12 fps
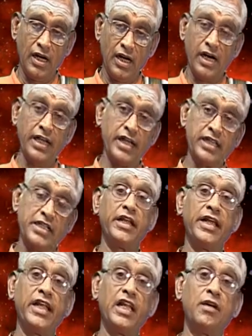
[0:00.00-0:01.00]
ஆனால் இங்கே
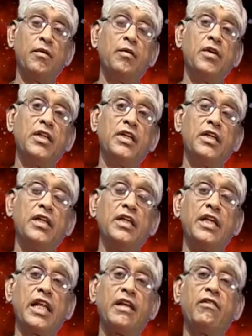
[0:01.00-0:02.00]
தைரியம் என்பது
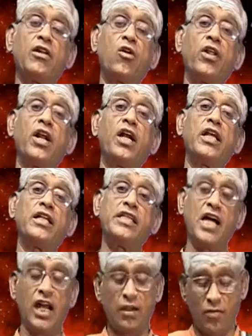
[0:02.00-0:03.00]
இறைவன் கருணையினாலே
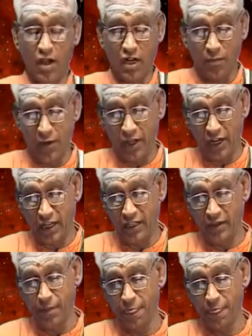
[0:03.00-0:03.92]
ஞானமாக்கப்படுகிறது